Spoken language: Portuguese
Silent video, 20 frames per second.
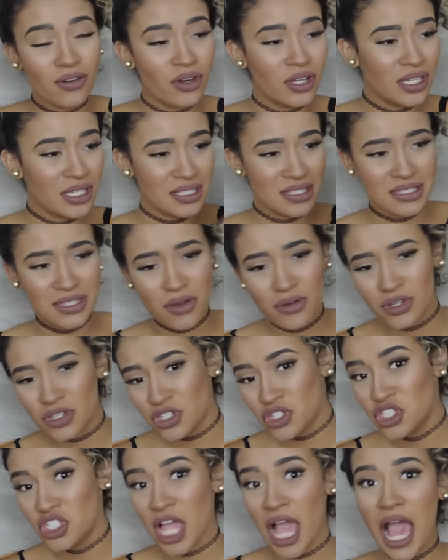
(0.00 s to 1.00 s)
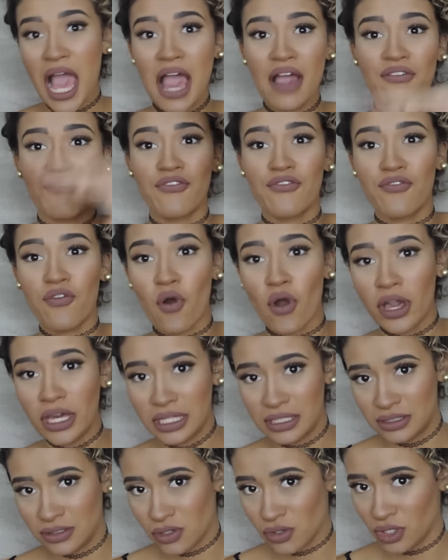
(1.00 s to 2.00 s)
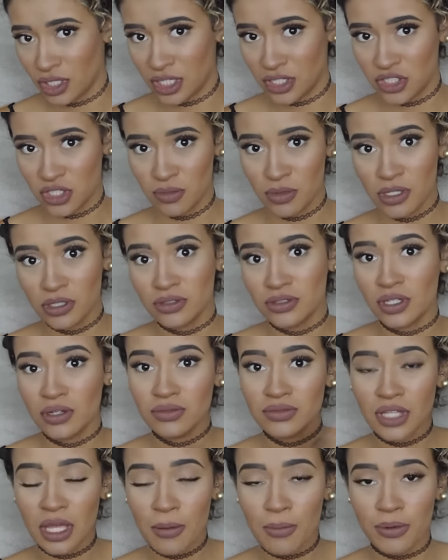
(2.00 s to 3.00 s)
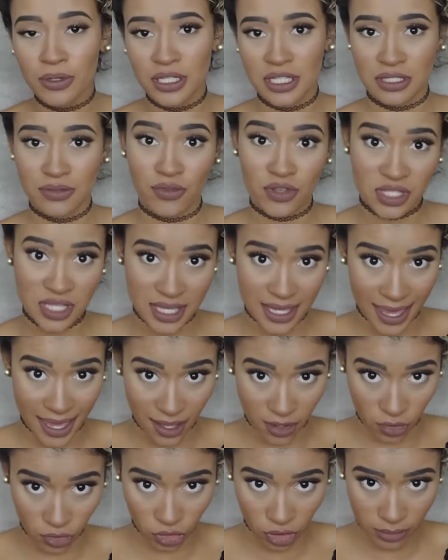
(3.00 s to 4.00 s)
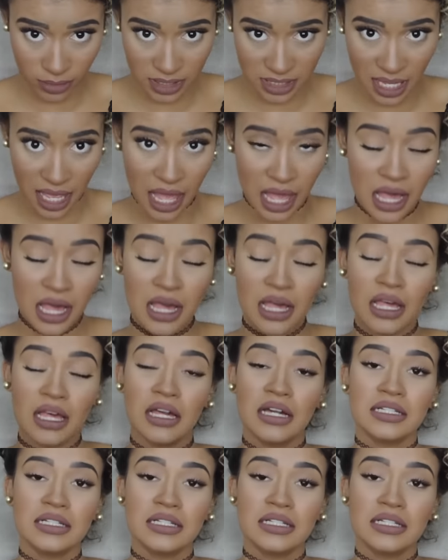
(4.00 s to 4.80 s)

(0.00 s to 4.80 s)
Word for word: conheceu, que já foi seu grande amigo, não tem porque se você quer economizar.